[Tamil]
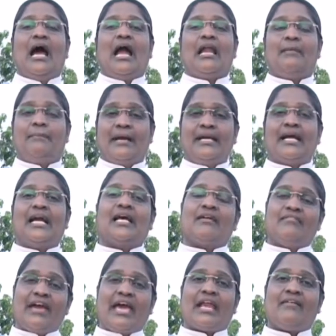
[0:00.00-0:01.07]
அல்ல
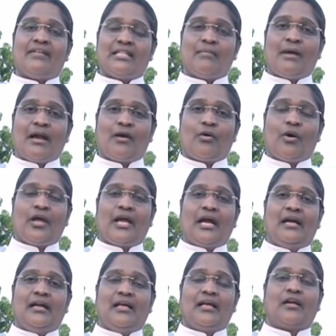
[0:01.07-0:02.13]
பெண்களுக்கு வேறு விதமான
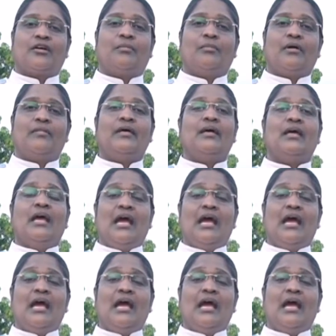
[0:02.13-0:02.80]
நோய்கள் இருக்கும்போது